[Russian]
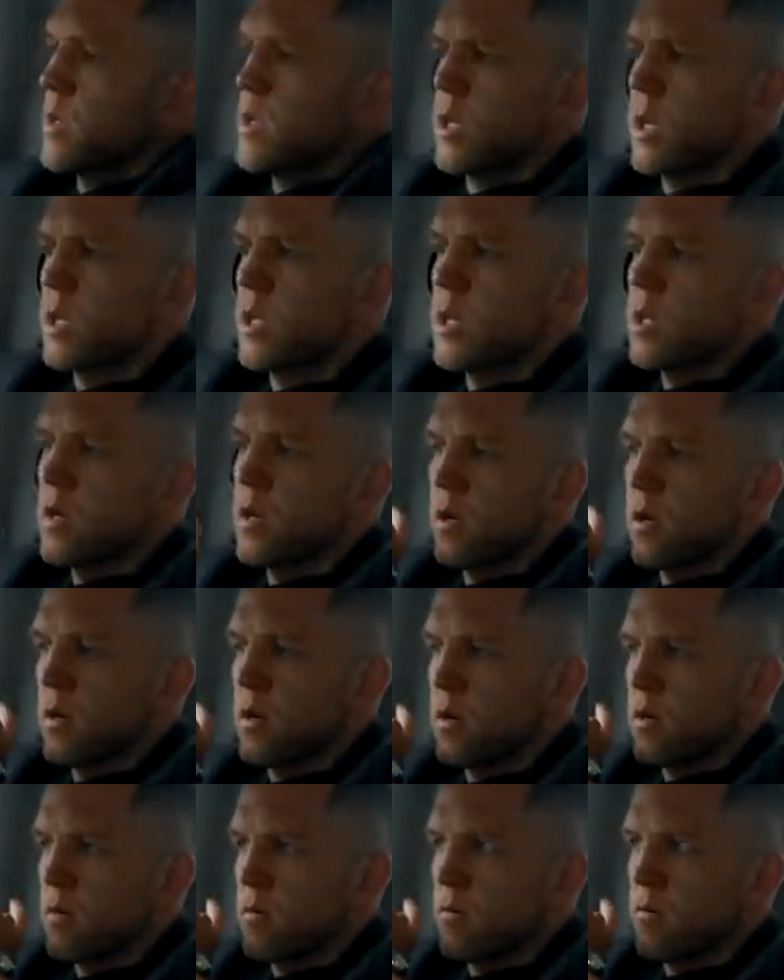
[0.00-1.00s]
Кстати,
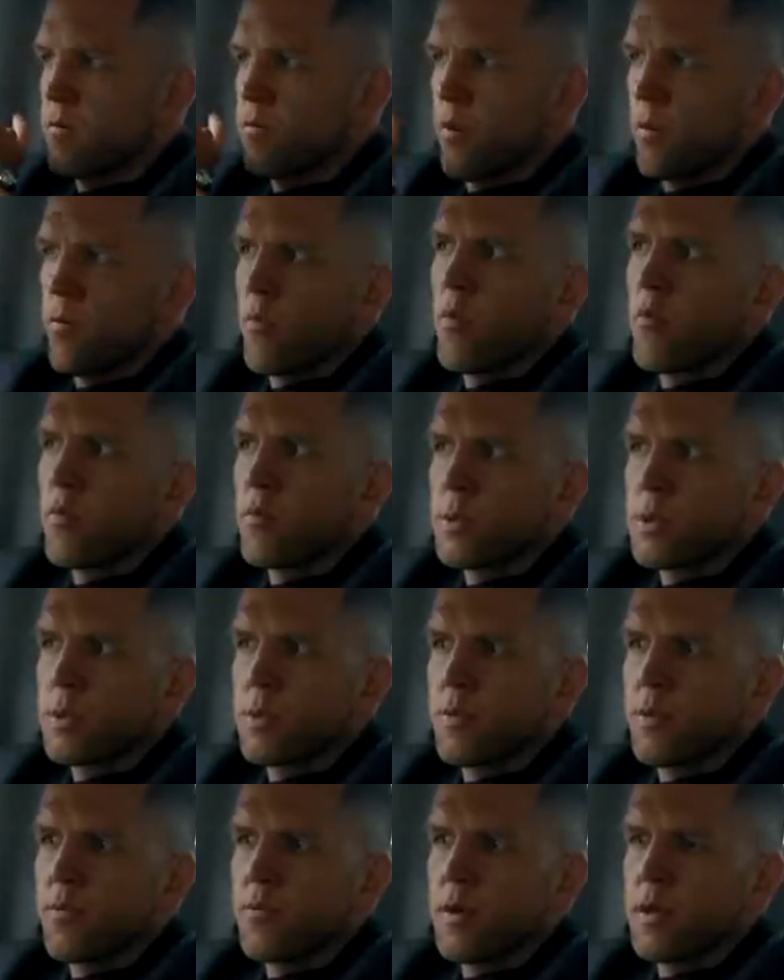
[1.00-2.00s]
по-моему, в
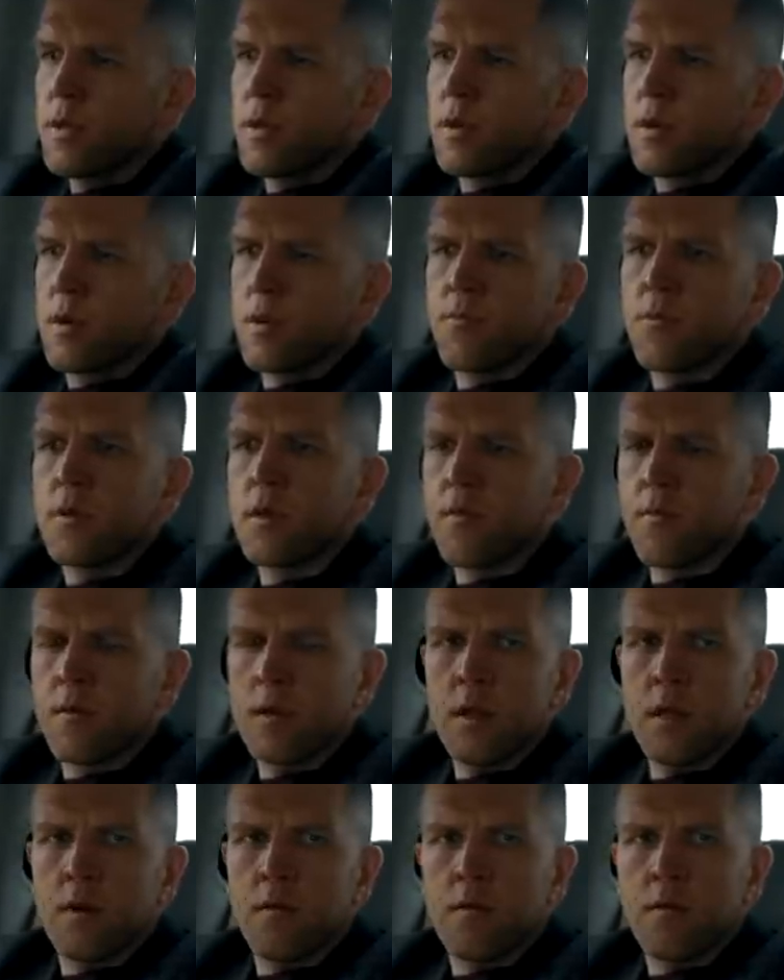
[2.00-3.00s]
современных
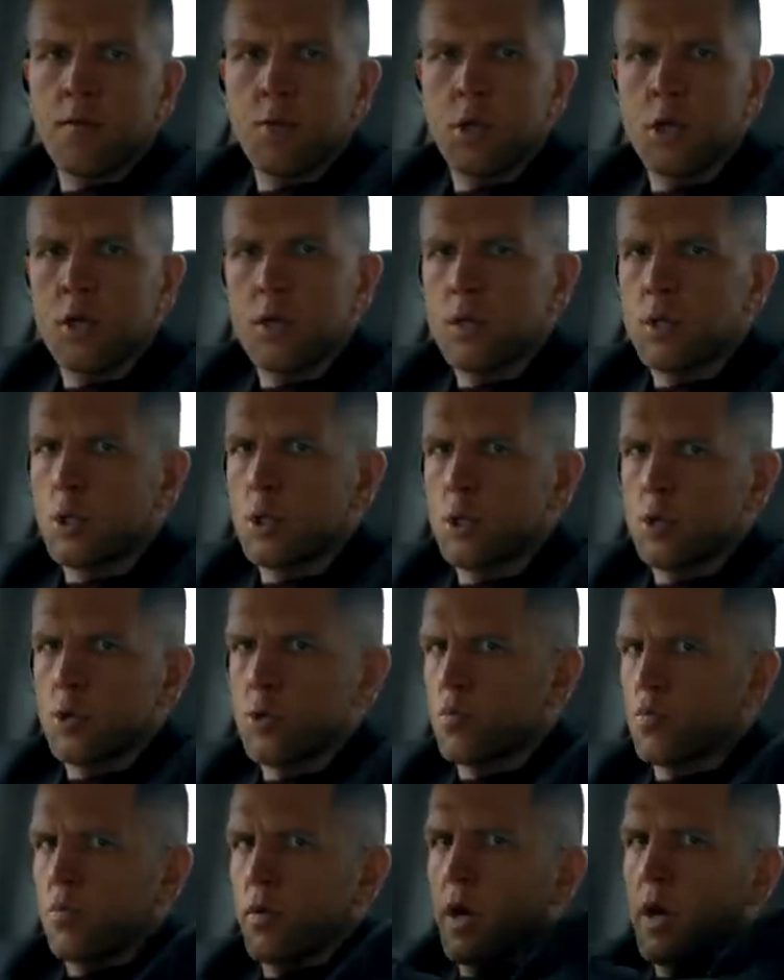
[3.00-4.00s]
минивенах вообще сейчас
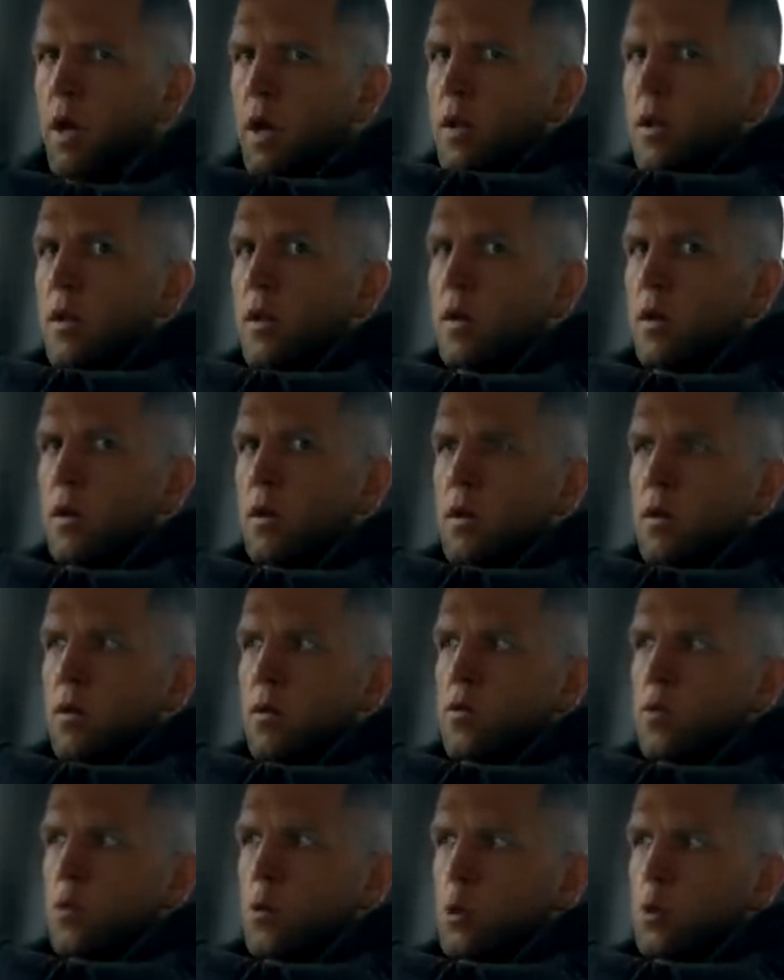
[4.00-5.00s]

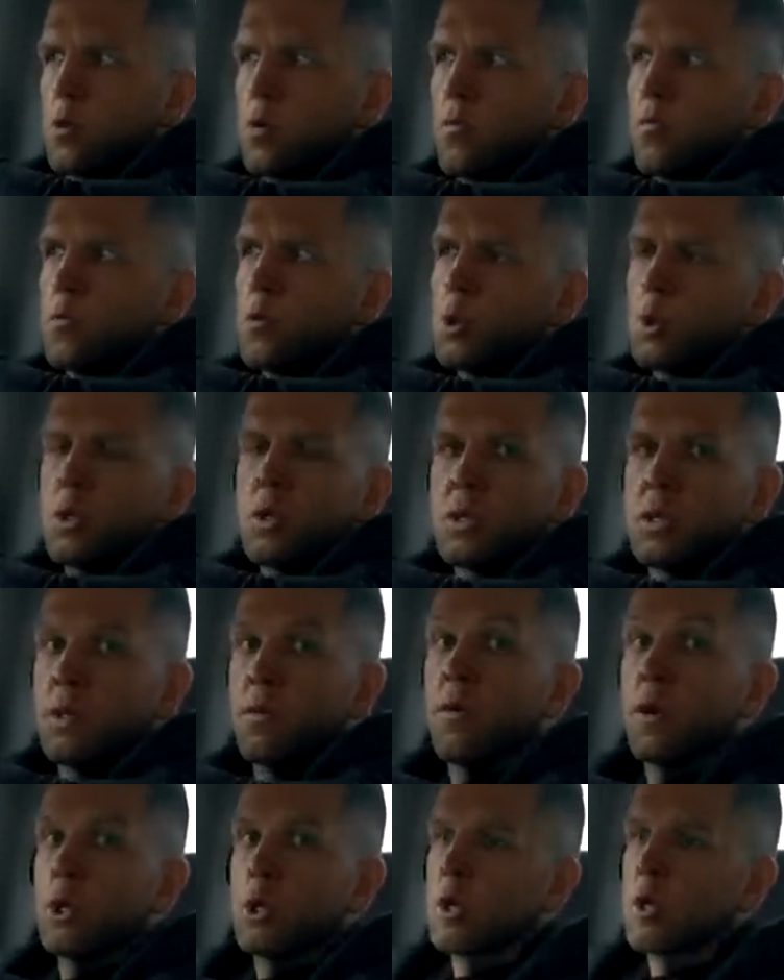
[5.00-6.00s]
убрали то, что можно
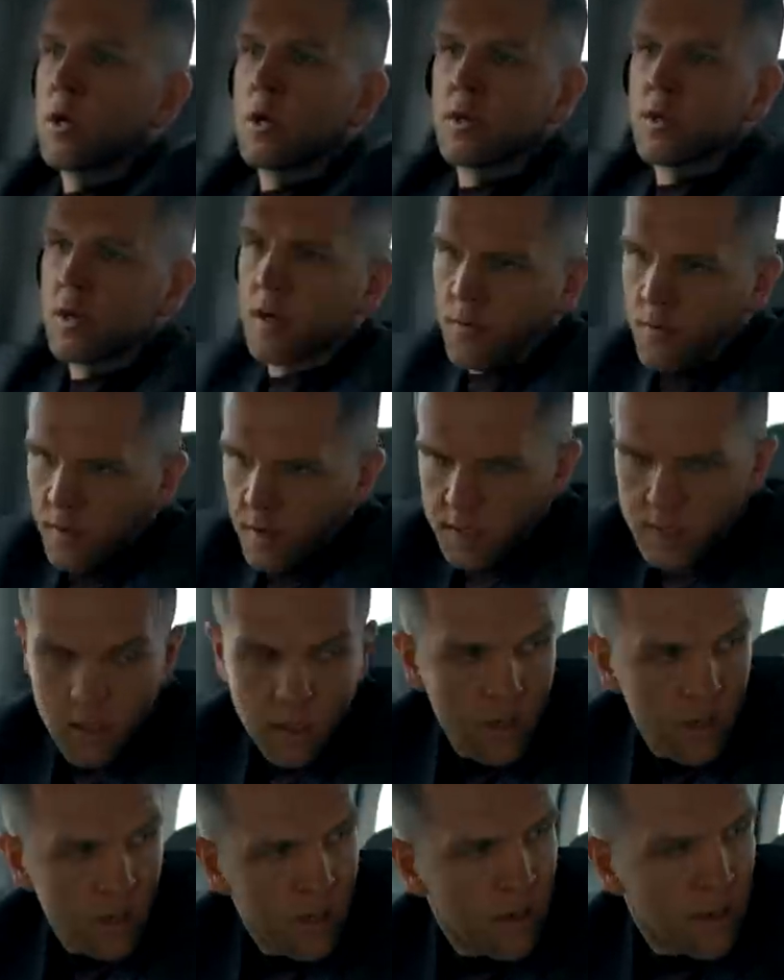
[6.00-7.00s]
собачник открывать.
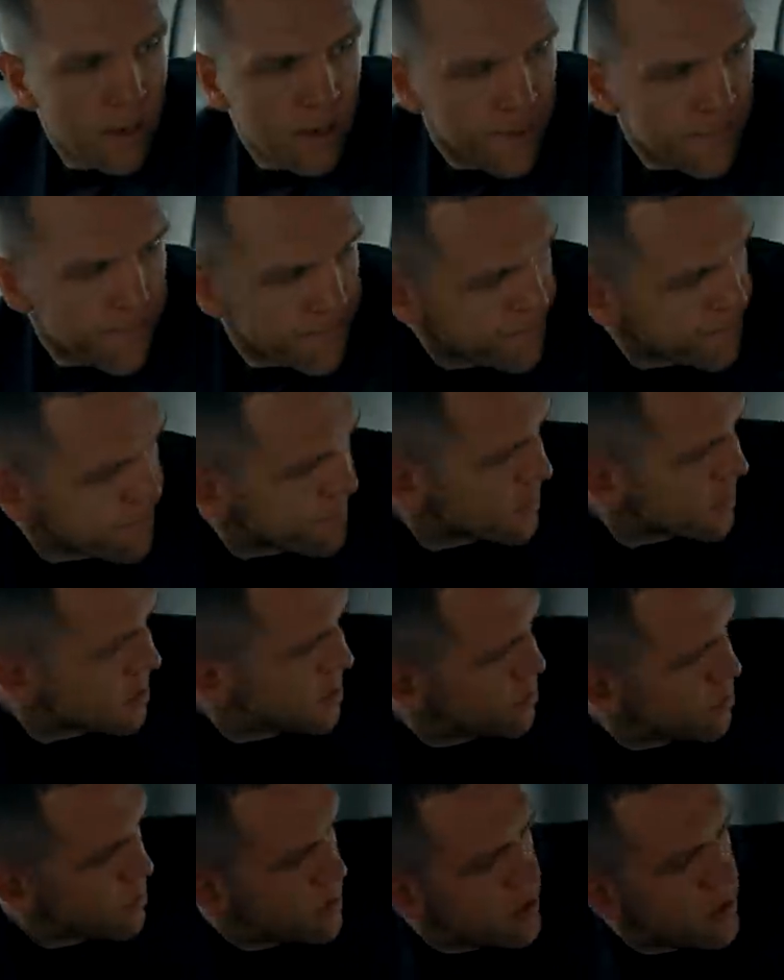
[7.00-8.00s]

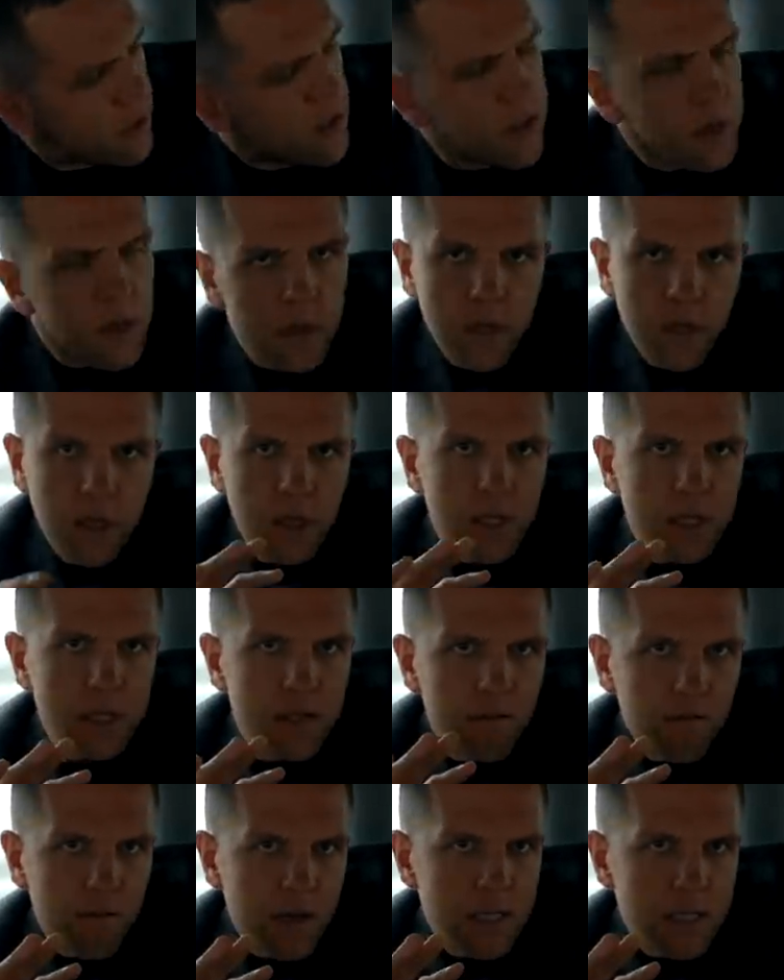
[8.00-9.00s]
Смотрите,
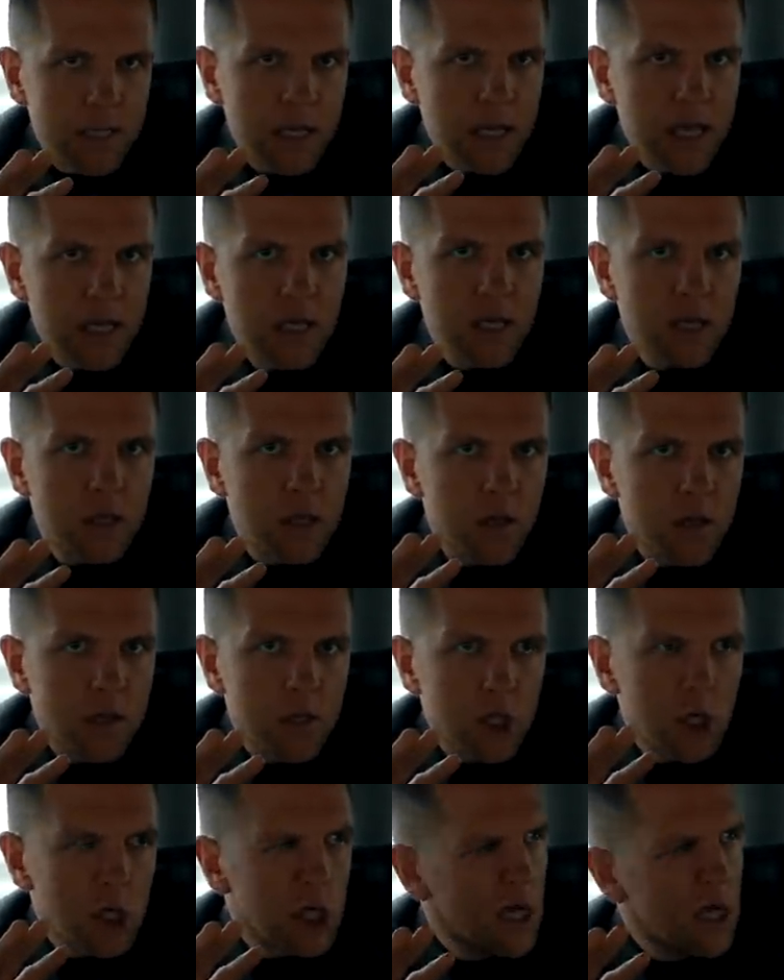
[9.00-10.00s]
если у вас едет
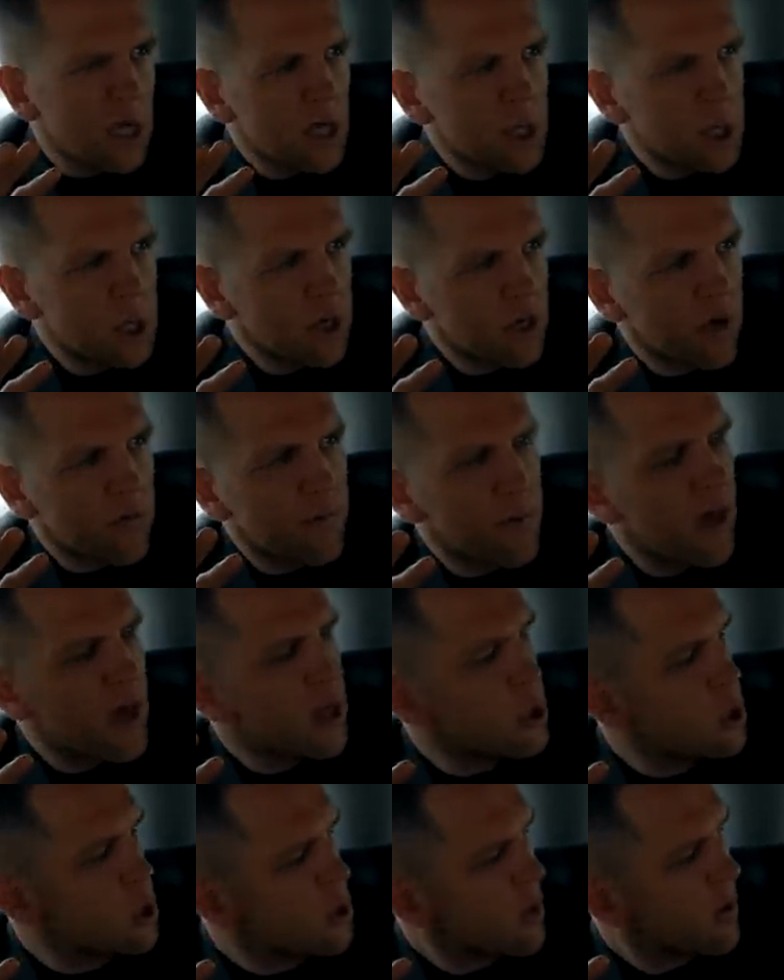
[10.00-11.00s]
6 человек,
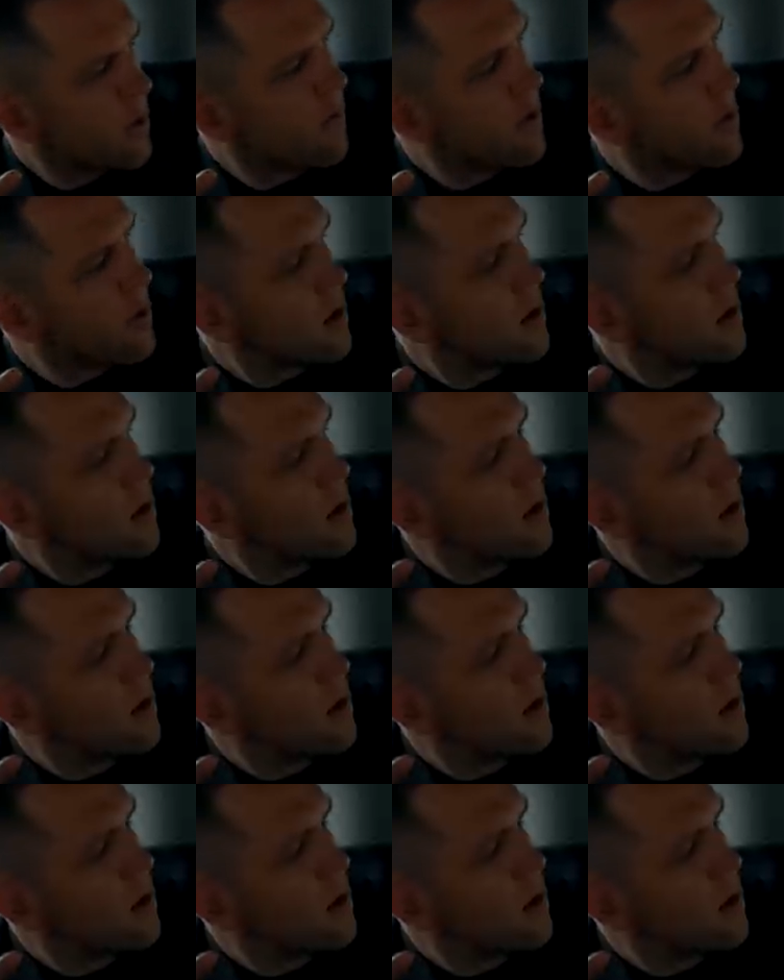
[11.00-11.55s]
5 человек,